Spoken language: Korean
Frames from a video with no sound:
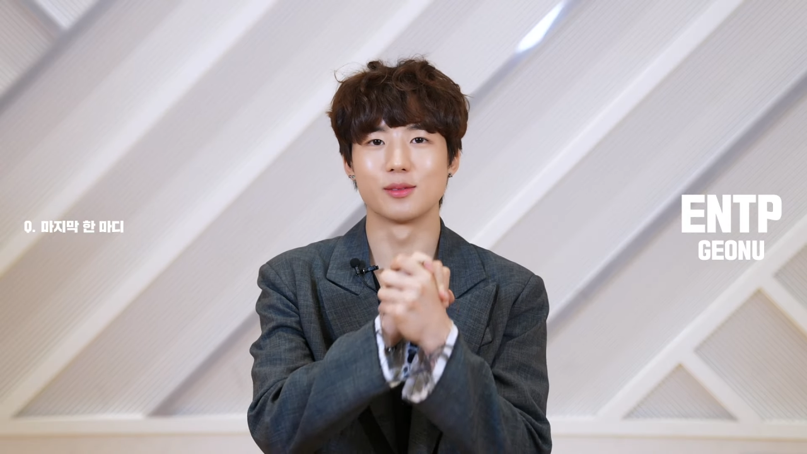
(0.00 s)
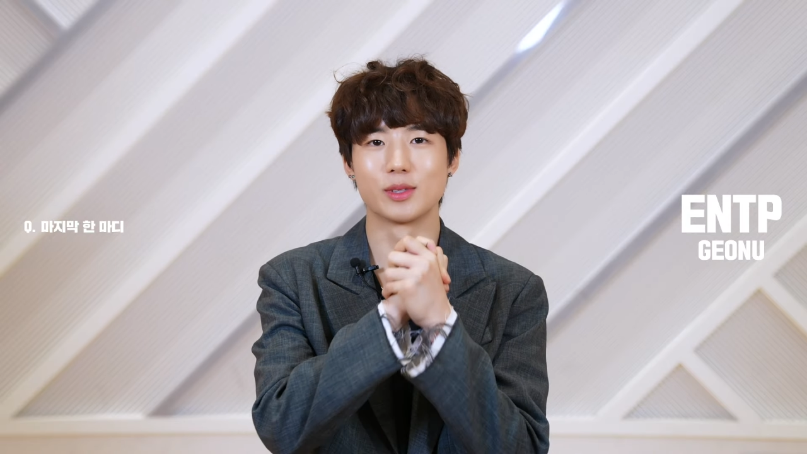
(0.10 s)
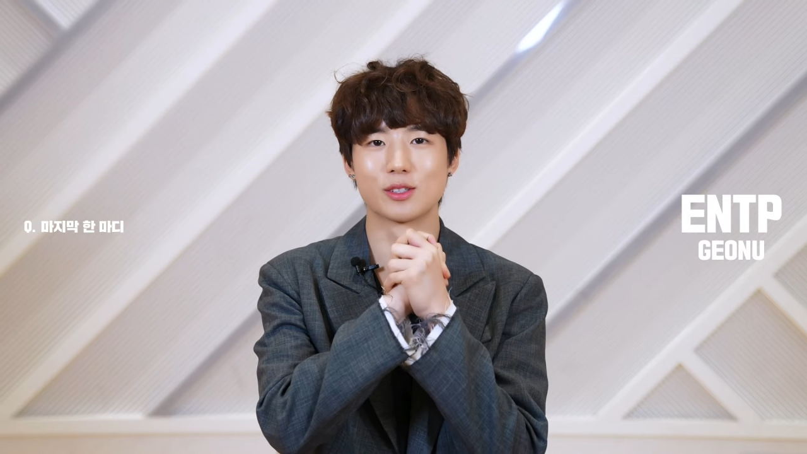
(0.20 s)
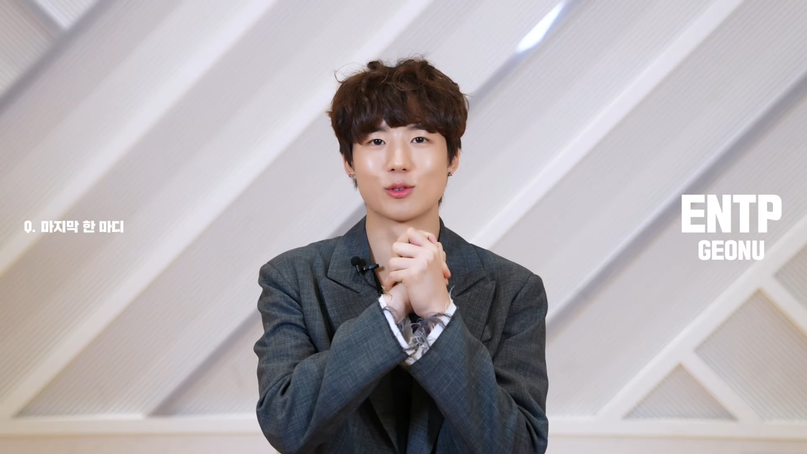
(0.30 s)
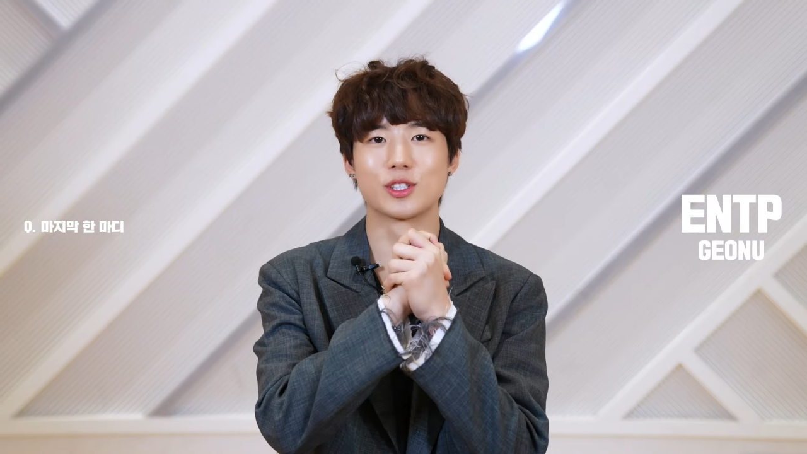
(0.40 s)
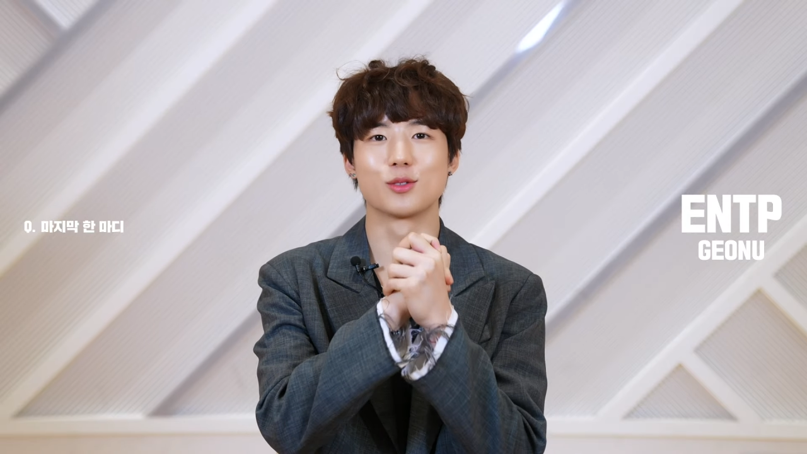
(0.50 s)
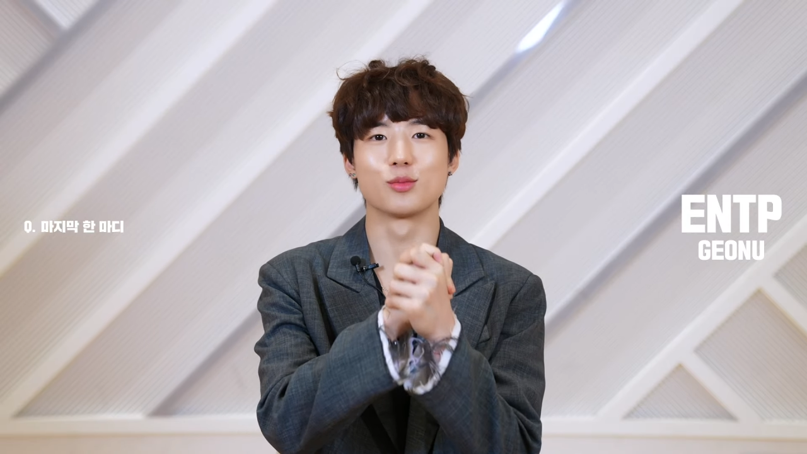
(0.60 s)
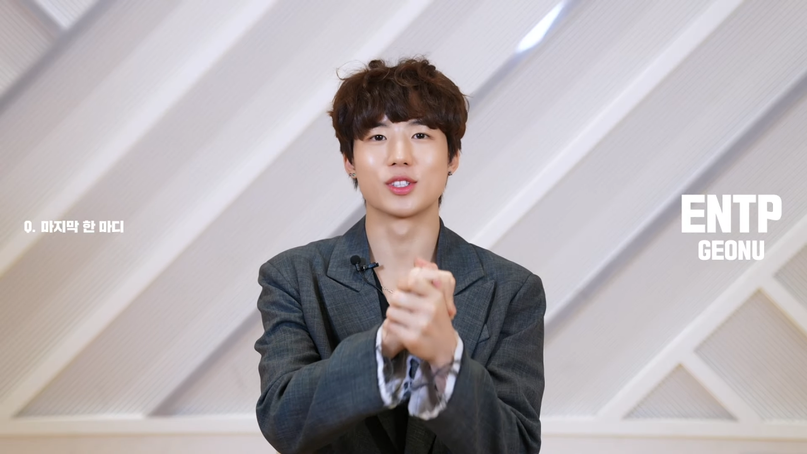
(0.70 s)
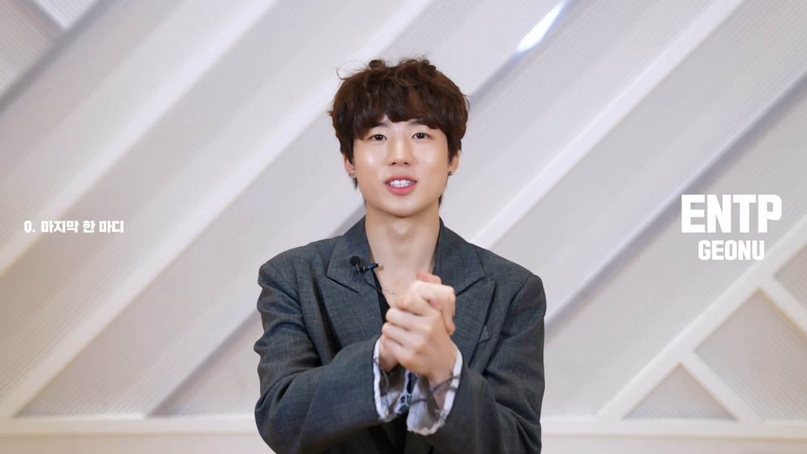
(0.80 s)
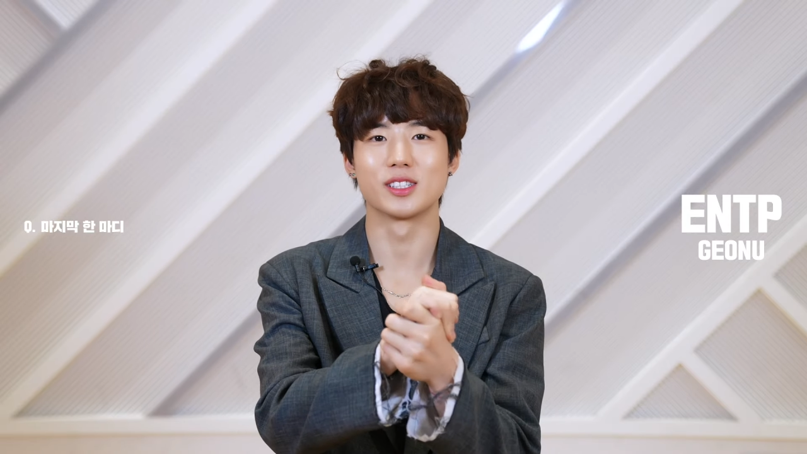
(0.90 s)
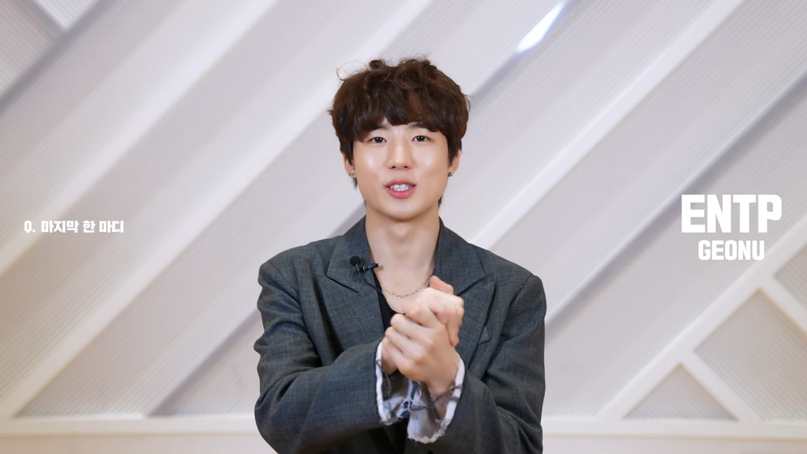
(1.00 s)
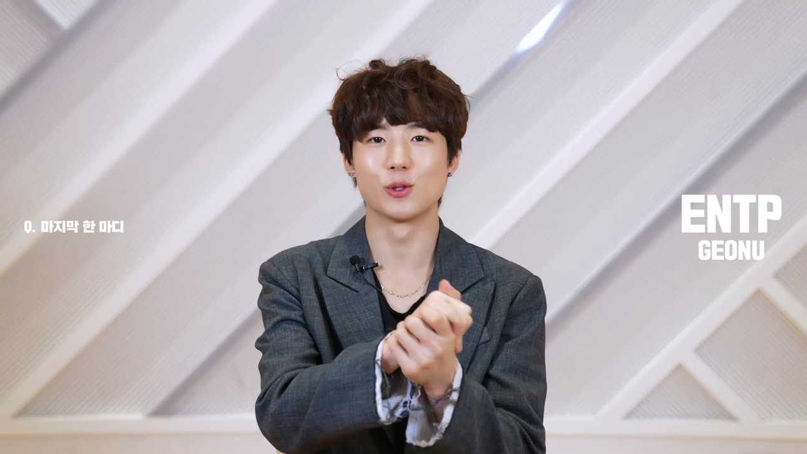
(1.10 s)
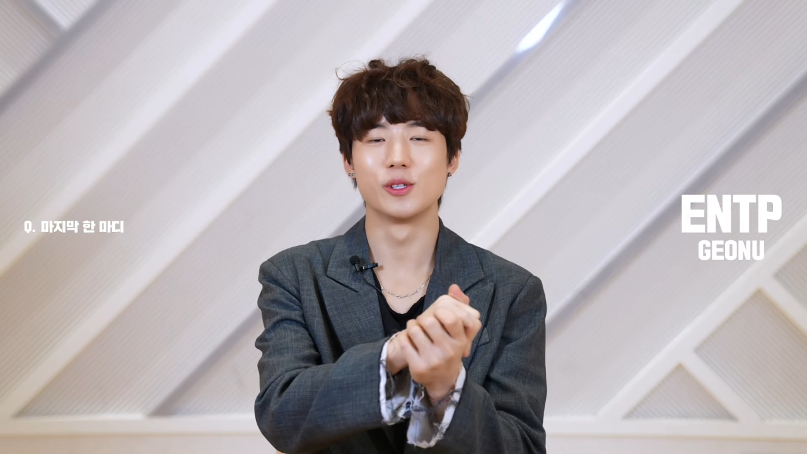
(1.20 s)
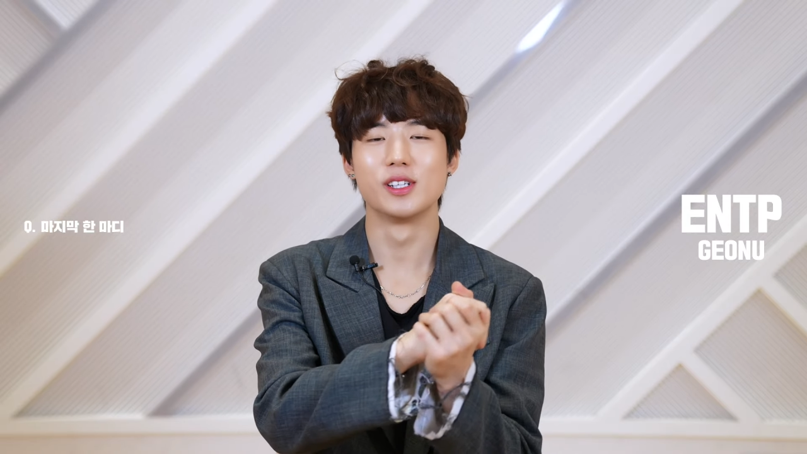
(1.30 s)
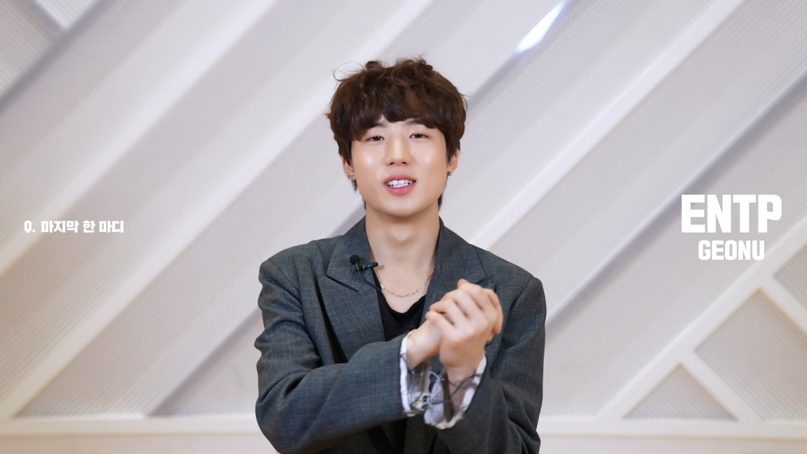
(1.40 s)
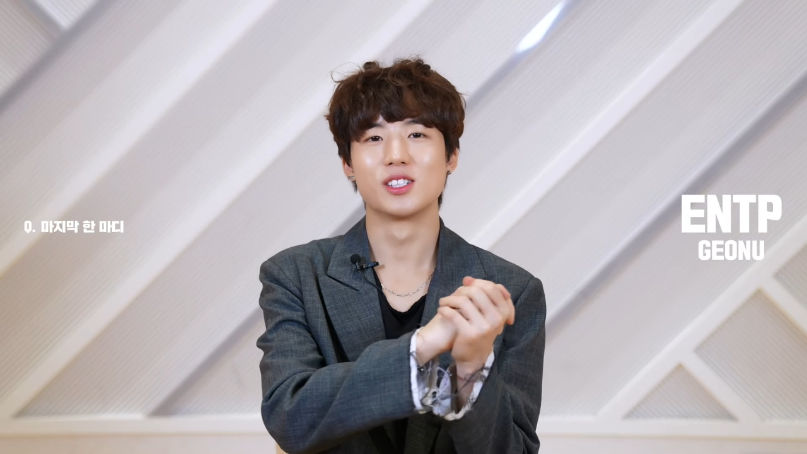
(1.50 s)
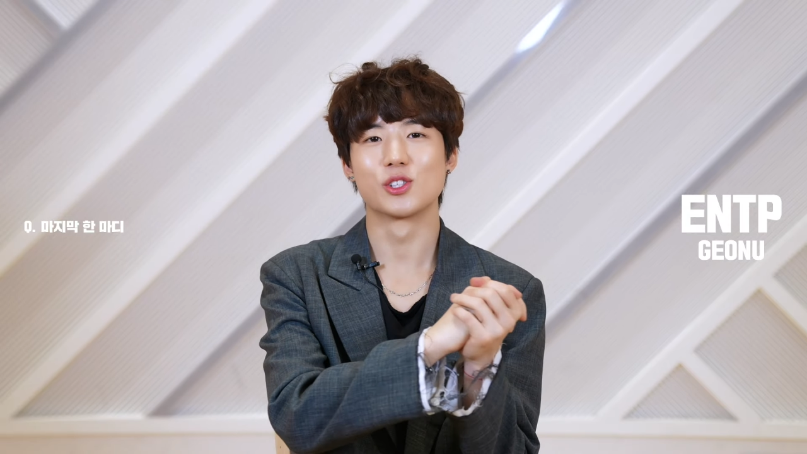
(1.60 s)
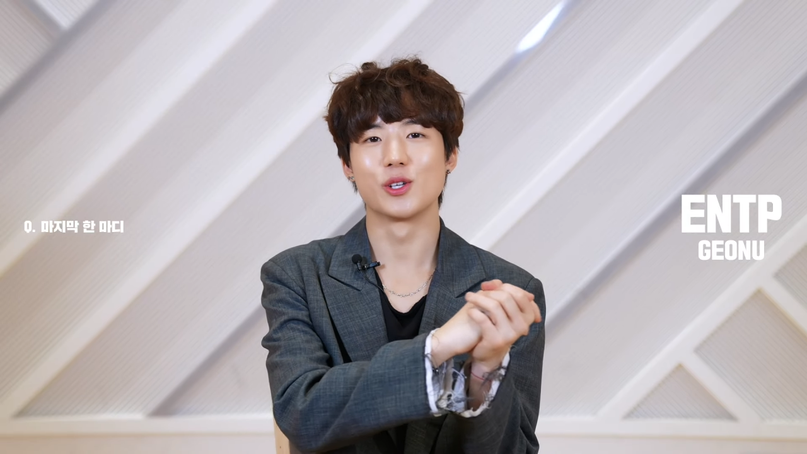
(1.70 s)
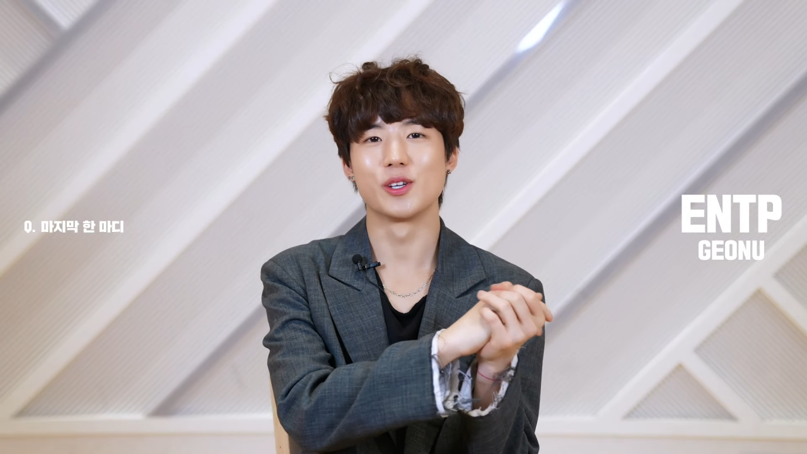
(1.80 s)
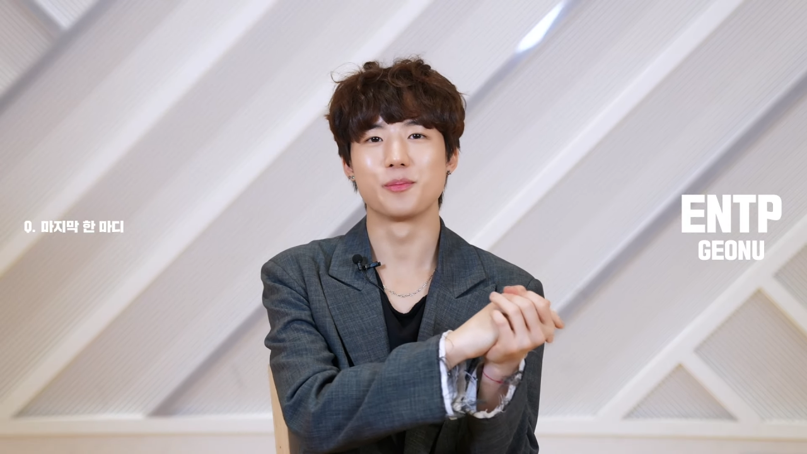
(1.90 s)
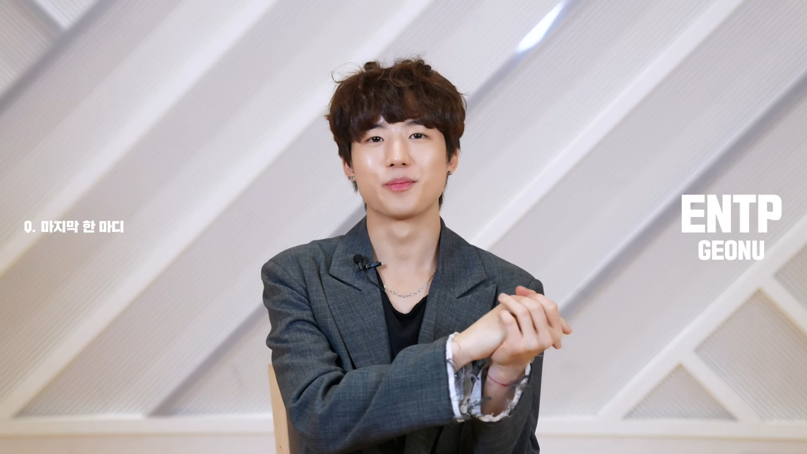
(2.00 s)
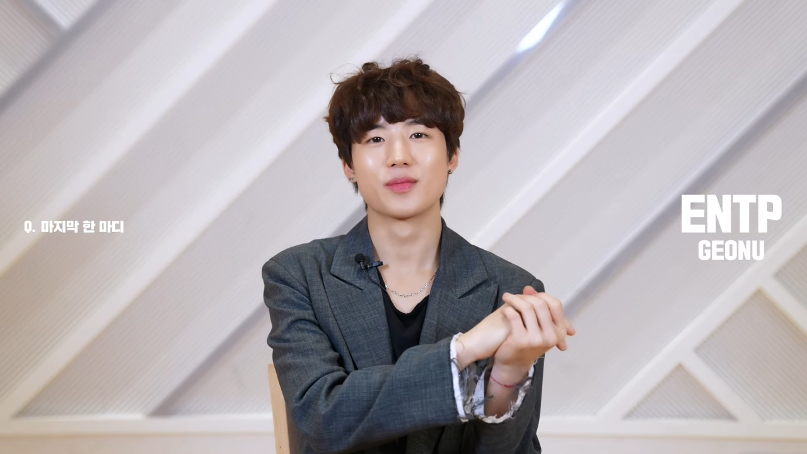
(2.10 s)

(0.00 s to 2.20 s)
많은 관심 부탁드리고 저희